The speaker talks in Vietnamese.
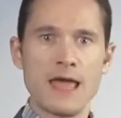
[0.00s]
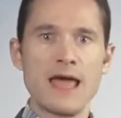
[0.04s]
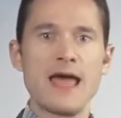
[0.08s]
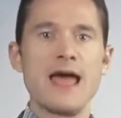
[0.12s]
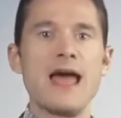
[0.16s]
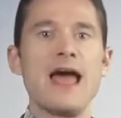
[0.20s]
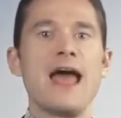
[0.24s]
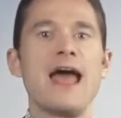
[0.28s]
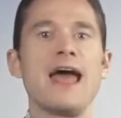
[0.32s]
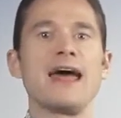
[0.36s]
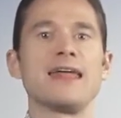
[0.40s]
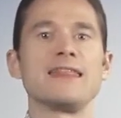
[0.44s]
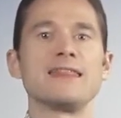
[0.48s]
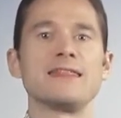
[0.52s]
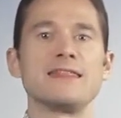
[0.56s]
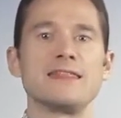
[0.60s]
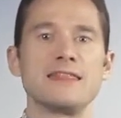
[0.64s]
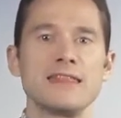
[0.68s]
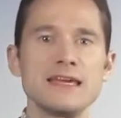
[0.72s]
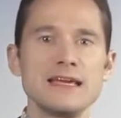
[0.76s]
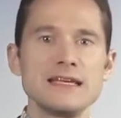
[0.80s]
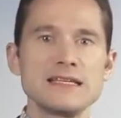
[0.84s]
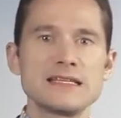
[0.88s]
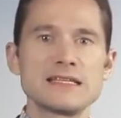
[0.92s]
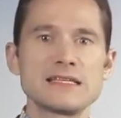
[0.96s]
và hút
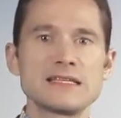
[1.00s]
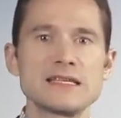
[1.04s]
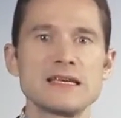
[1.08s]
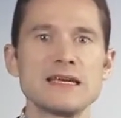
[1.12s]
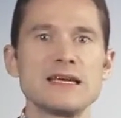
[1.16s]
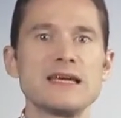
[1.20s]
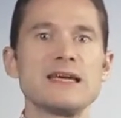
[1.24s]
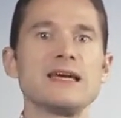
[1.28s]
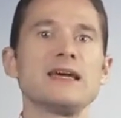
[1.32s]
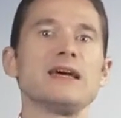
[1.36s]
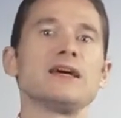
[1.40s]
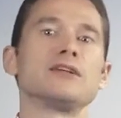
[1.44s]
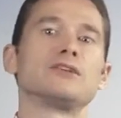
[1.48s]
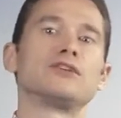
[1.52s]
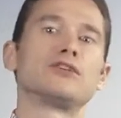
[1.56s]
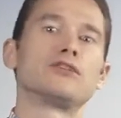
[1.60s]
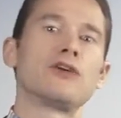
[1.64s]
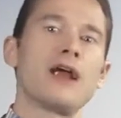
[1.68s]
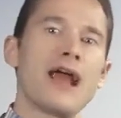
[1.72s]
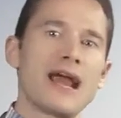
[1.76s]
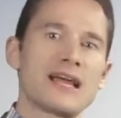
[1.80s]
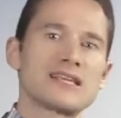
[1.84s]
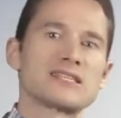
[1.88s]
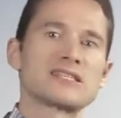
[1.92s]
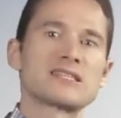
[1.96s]
các ion canxi
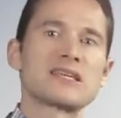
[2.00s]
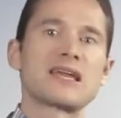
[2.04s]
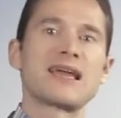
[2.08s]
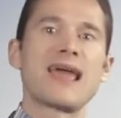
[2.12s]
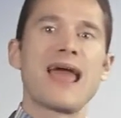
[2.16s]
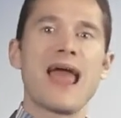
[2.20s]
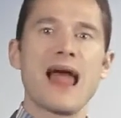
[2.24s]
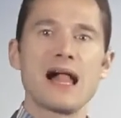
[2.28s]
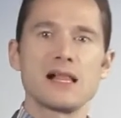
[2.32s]
từ máu.